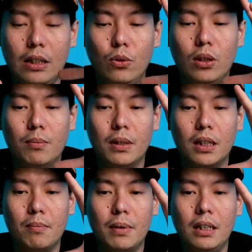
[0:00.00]
itu
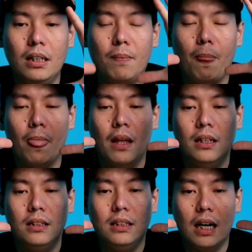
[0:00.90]
teman-teman
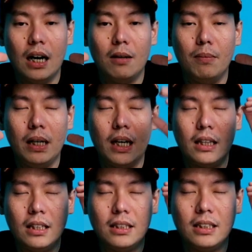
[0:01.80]
jangan
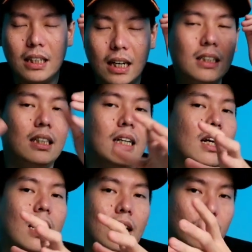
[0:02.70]
melihatnya secara
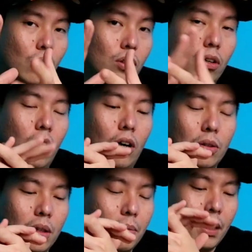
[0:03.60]
general. Contoh,
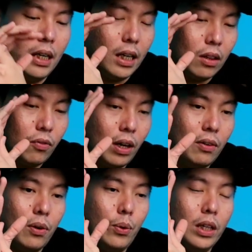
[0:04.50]
kalau teman-teman lihat
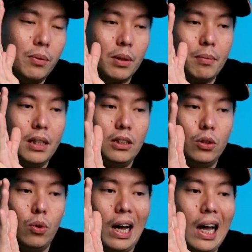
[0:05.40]
flavor wheel, teman-teman di
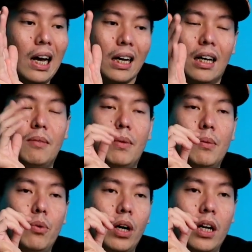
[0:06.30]
situ
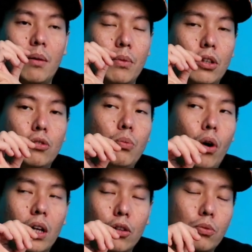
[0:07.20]
akan menemukan yang namanya
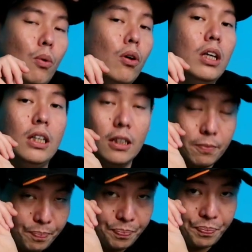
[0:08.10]
smoke atau smoky.